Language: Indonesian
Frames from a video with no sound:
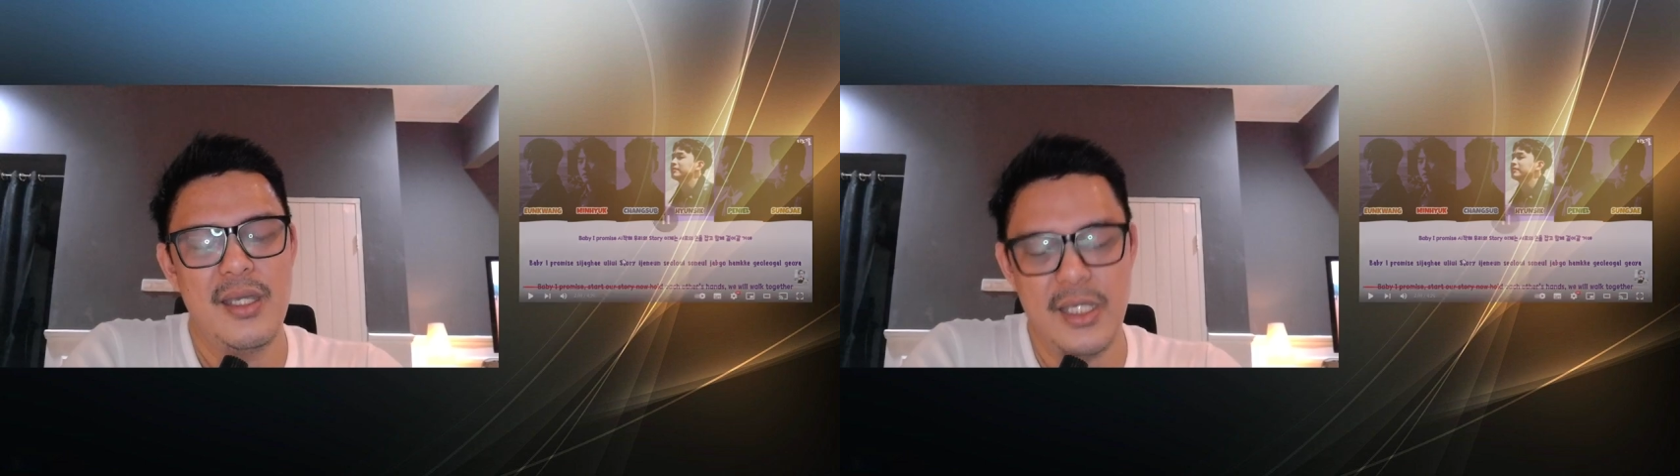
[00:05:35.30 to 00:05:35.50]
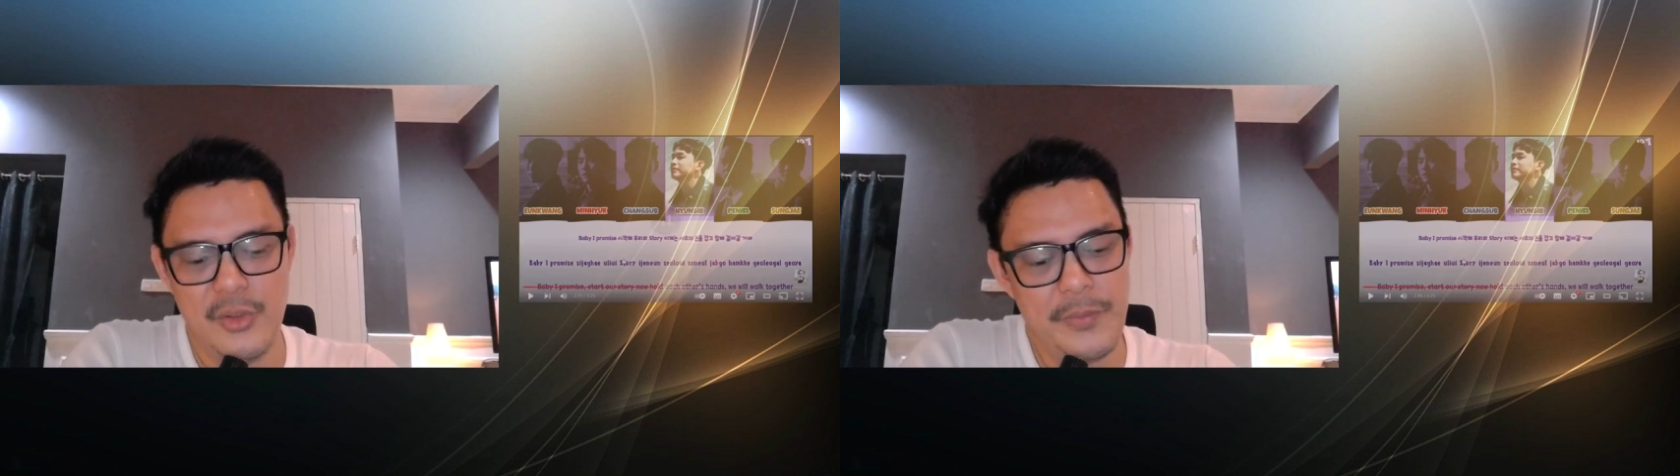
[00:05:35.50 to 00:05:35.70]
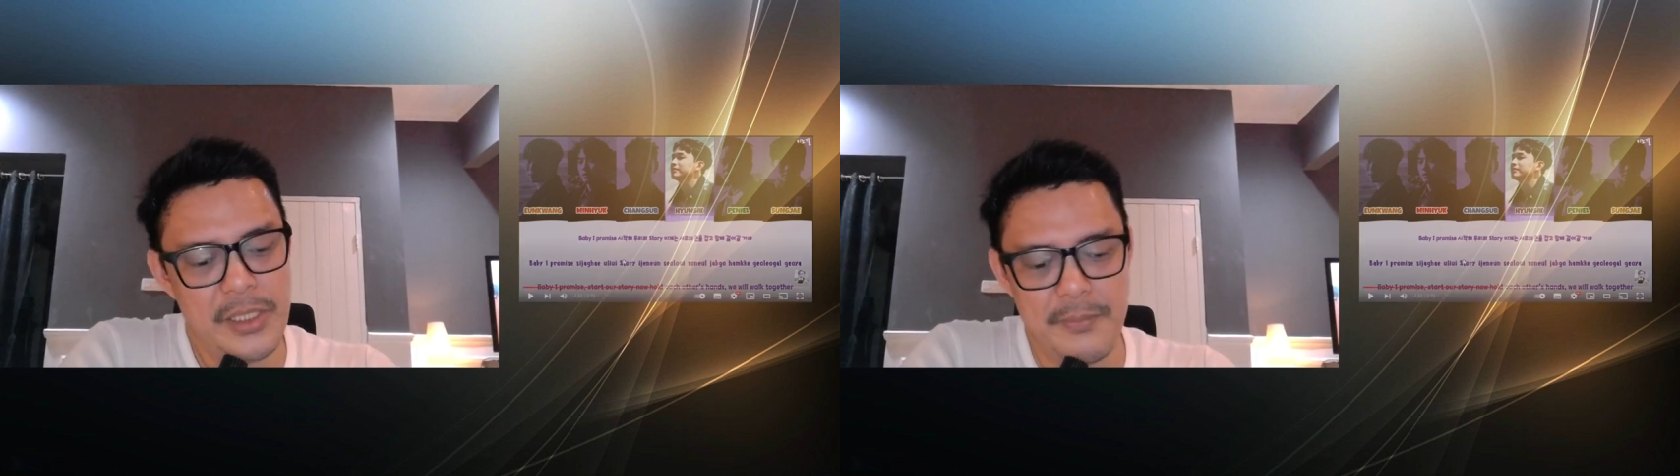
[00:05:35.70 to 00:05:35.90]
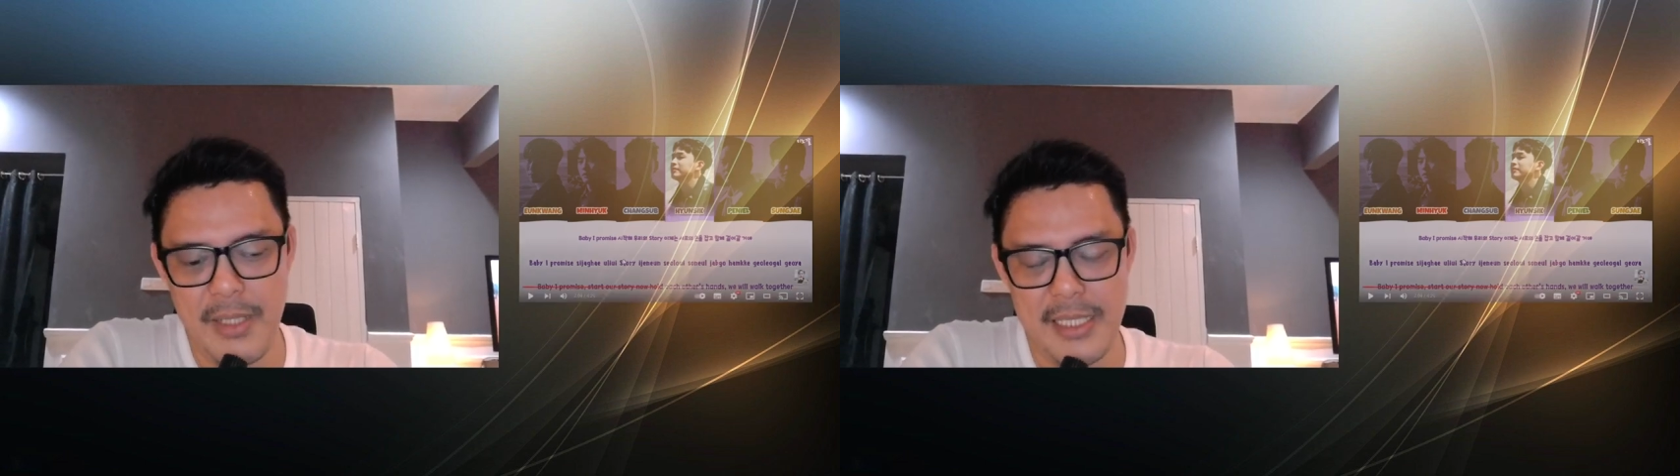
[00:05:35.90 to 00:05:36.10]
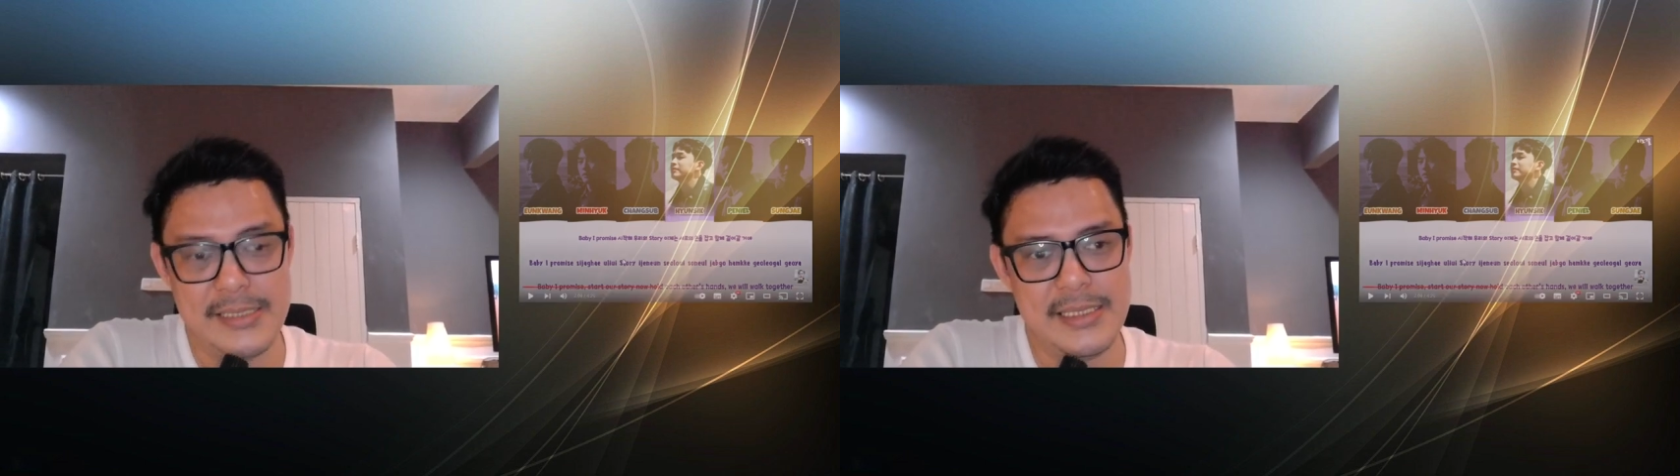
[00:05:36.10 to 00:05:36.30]
Itu yang bikin
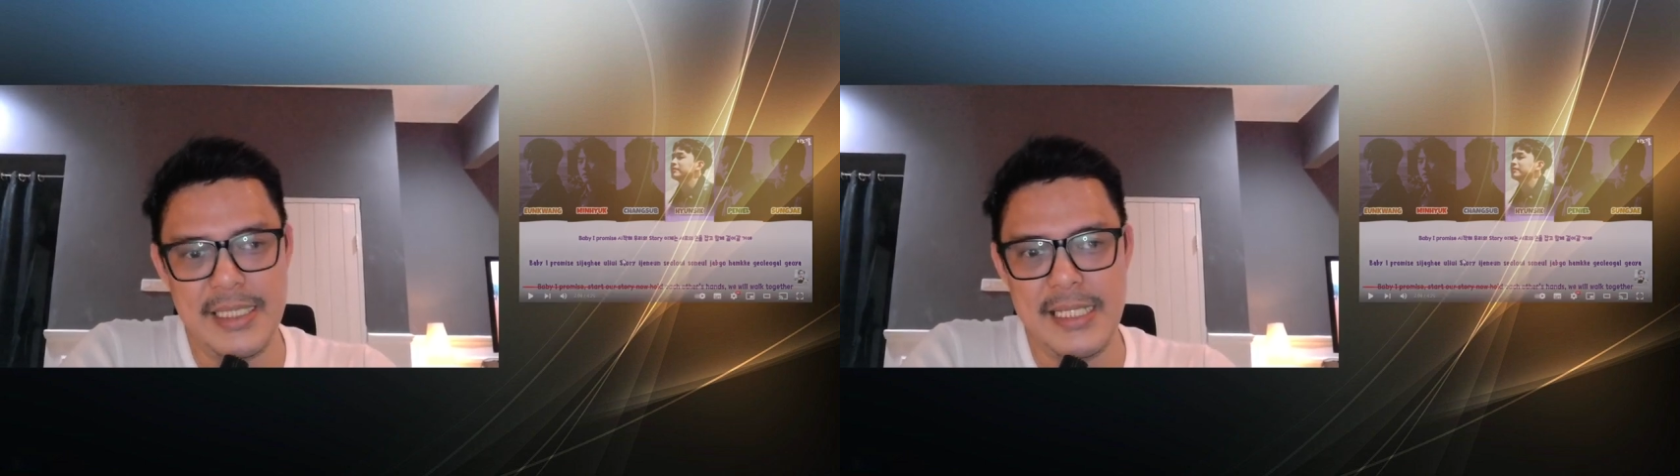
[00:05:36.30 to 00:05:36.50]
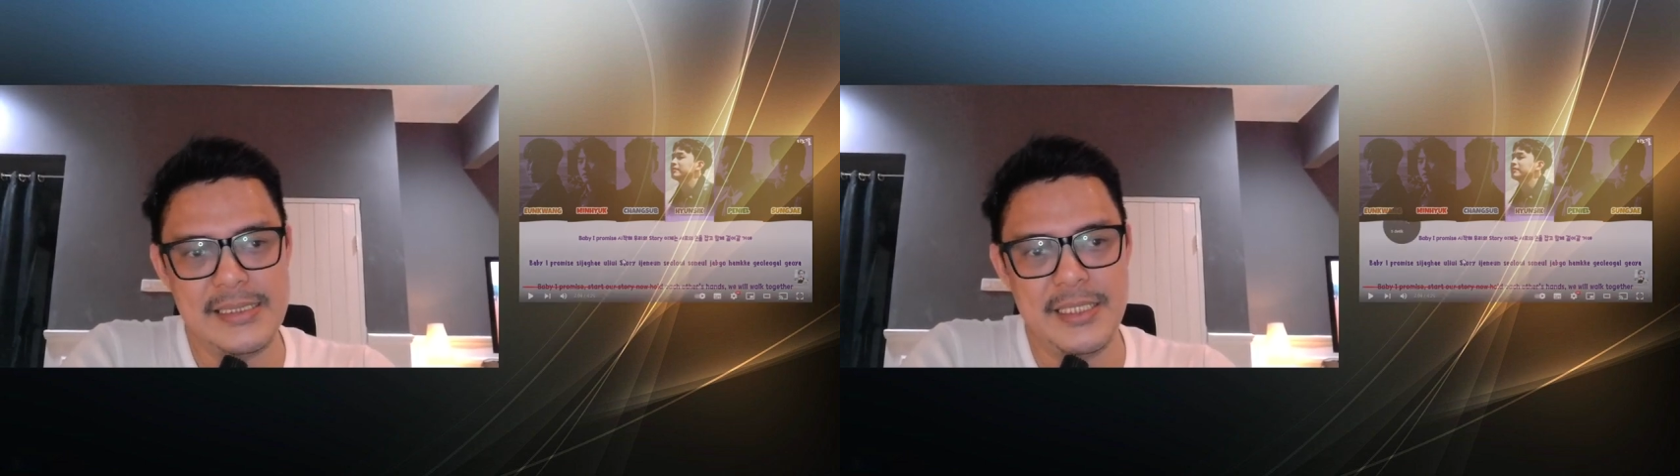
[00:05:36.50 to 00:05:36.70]
manis sih guys.